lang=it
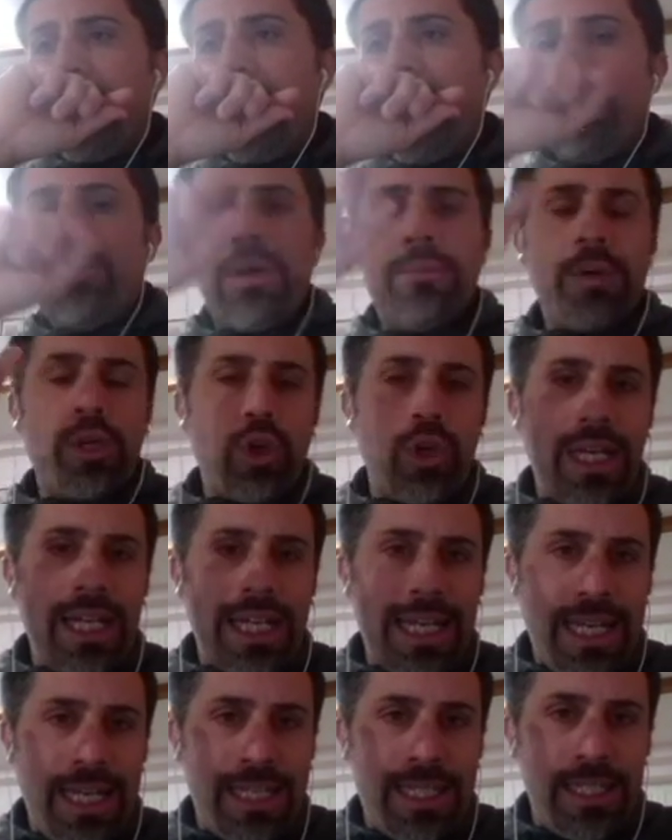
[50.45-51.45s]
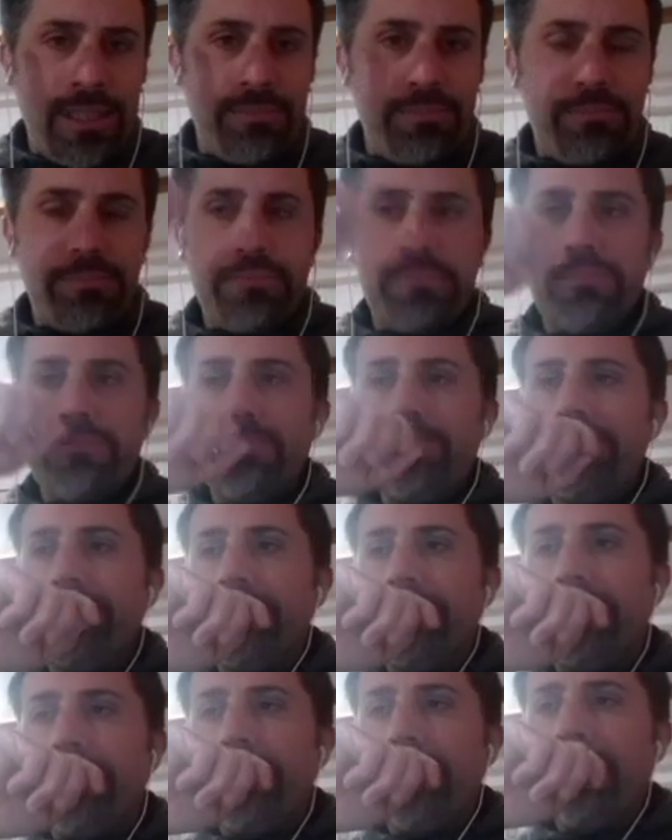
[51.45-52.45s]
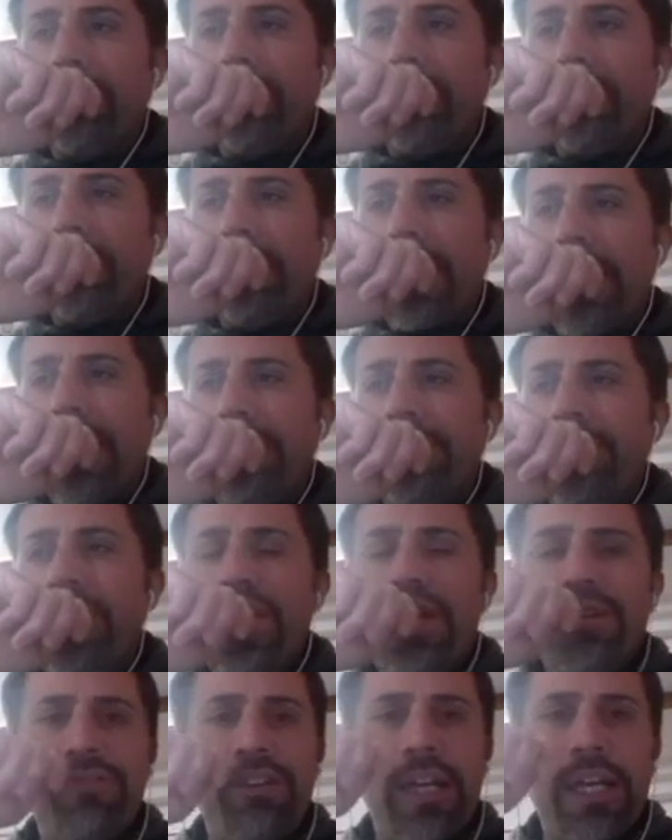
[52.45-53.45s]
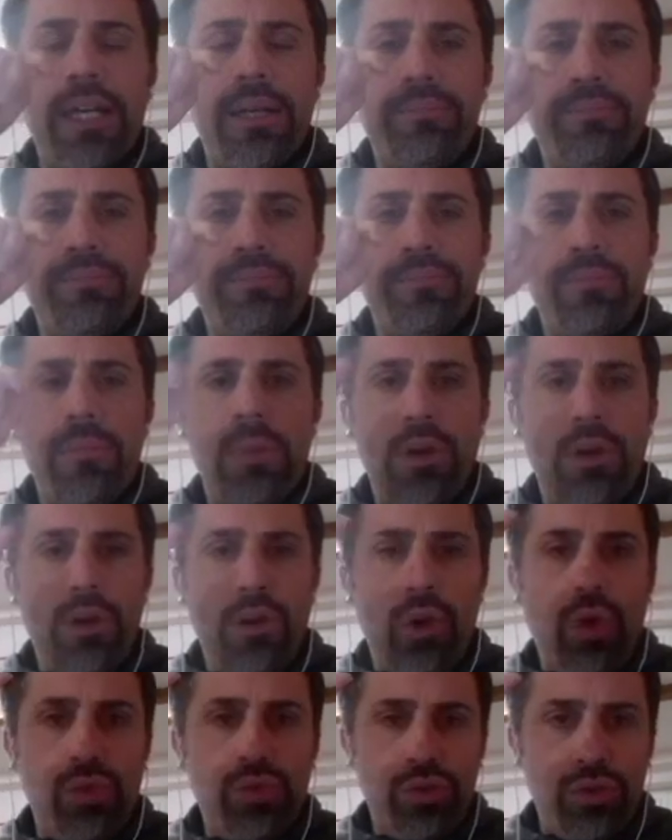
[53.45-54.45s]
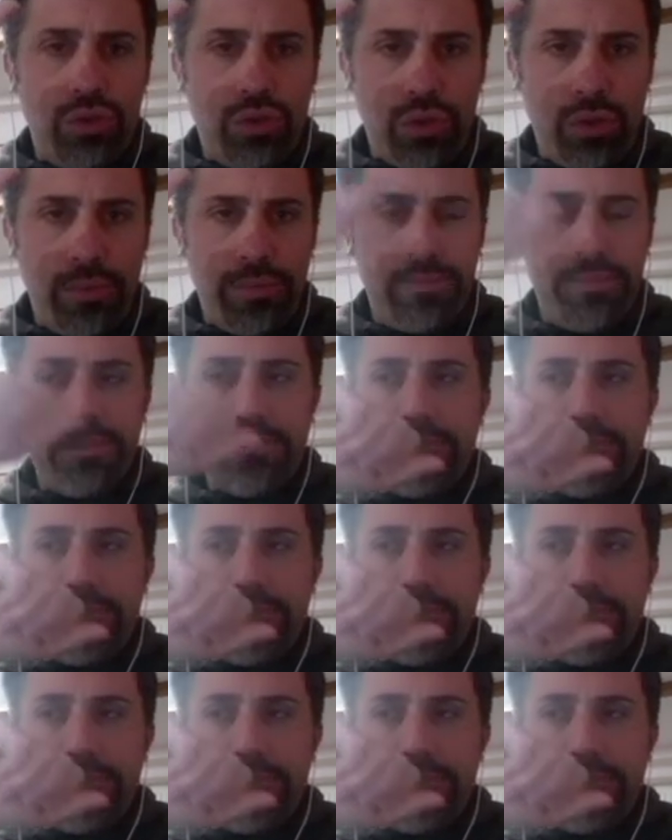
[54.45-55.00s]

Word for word: è una parola greca che significa contro,